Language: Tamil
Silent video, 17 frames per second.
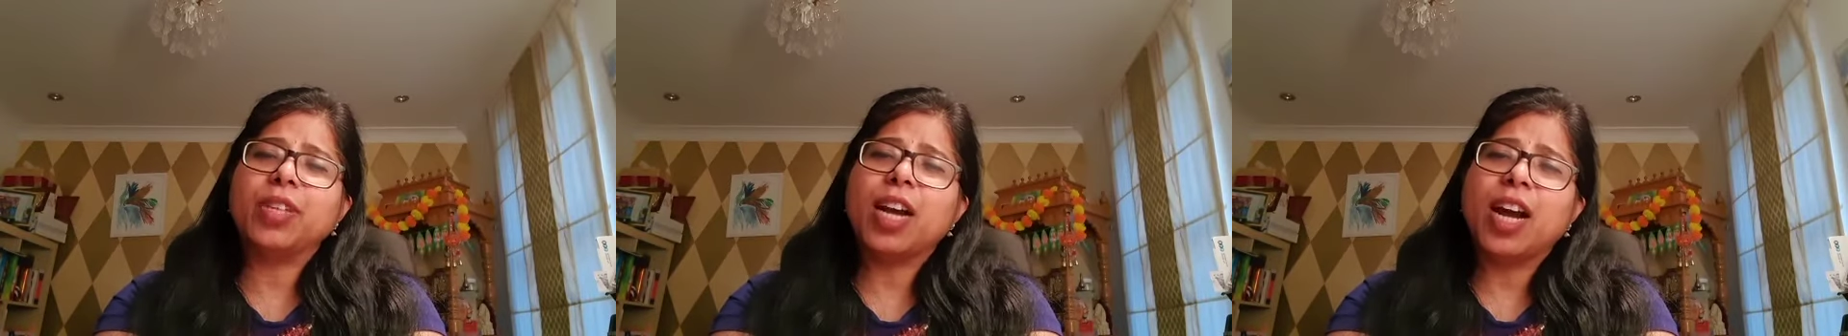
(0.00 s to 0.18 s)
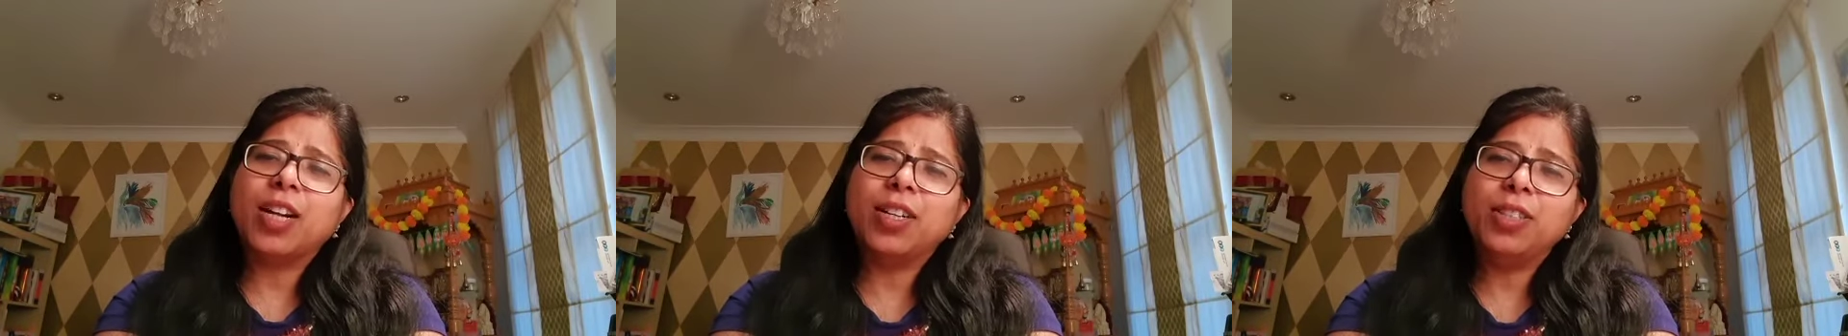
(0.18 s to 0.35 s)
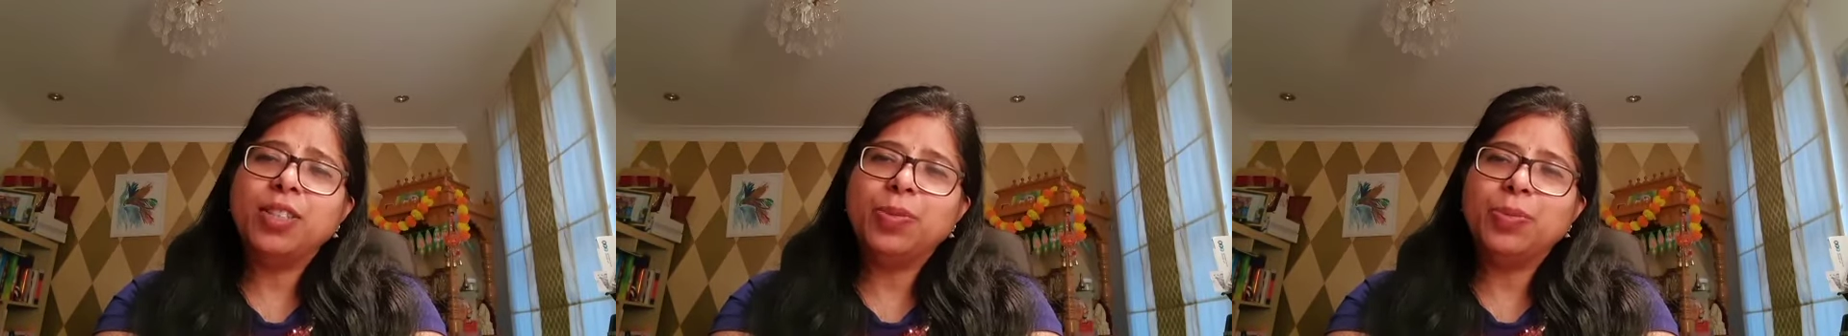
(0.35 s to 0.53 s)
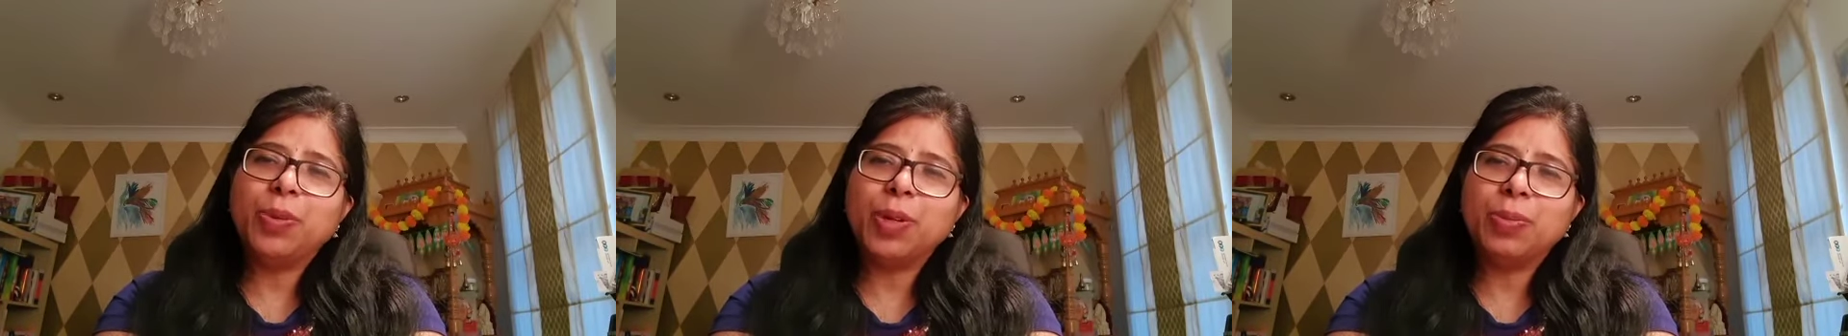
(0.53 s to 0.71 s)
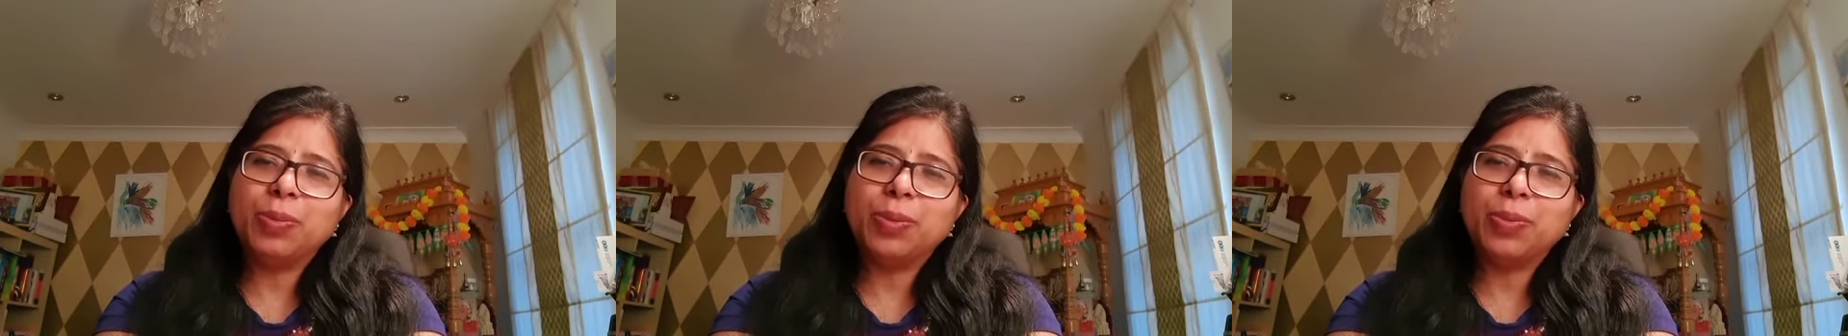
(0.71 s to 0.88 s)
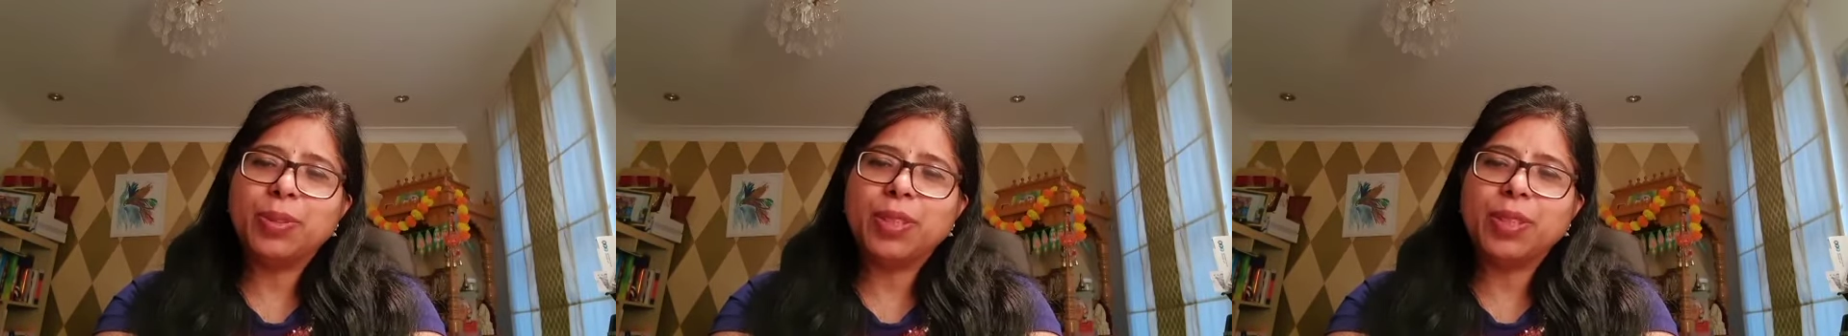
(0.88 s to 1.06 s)
அழுது
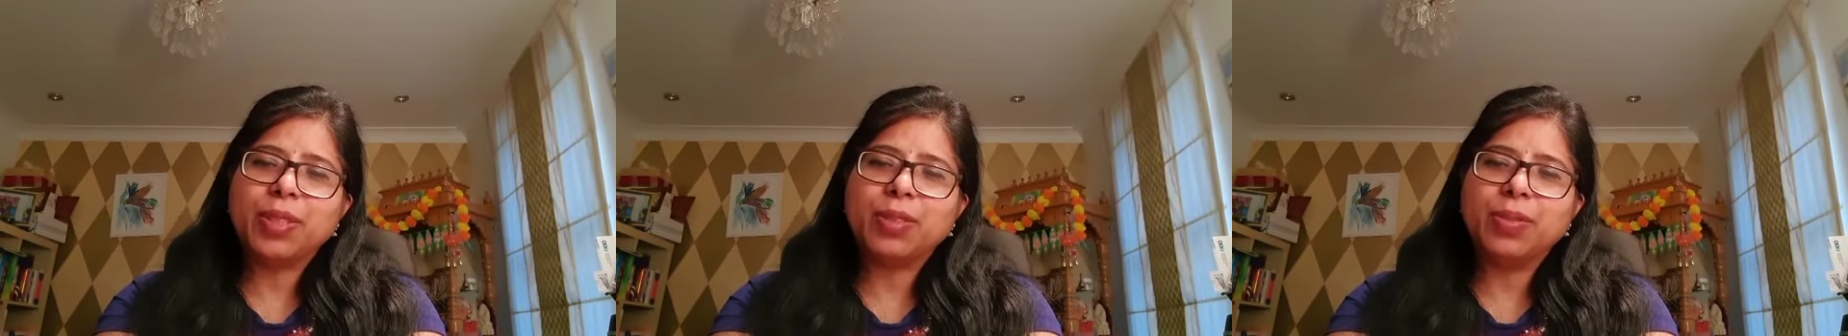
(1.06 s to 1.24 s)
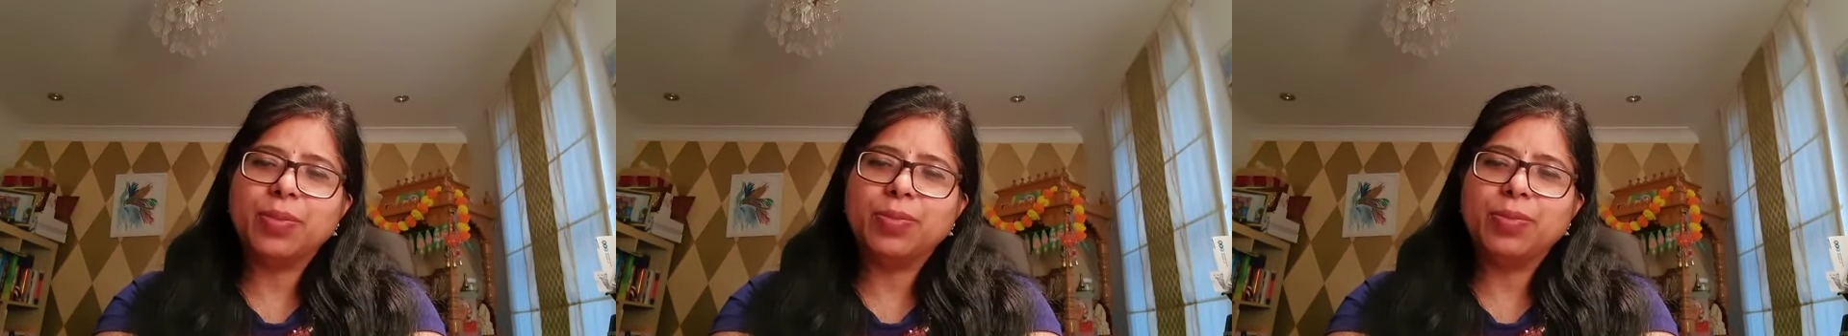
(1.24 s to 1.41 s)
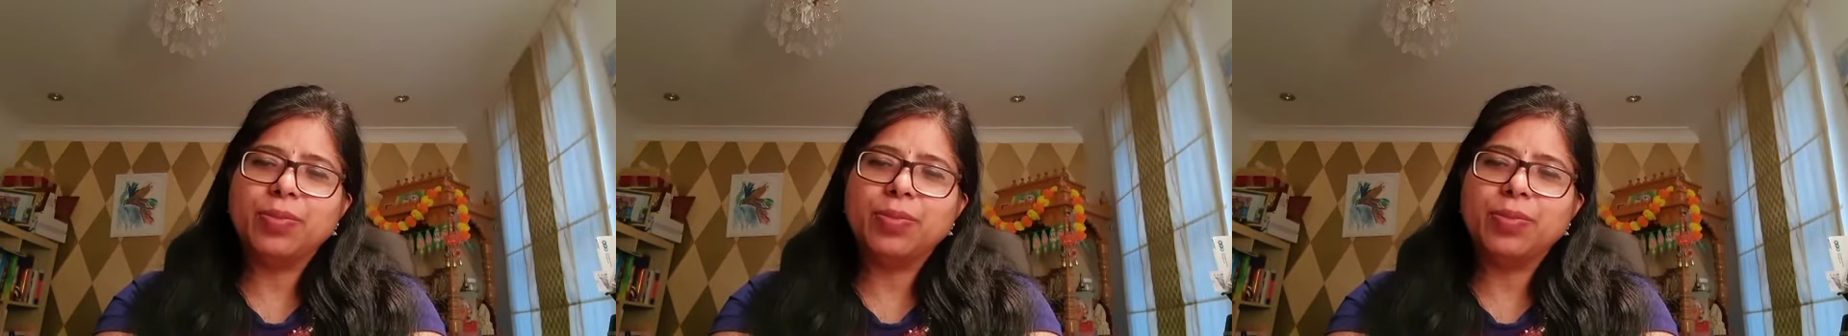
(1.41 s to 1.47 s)
புலம்புவதற்கும்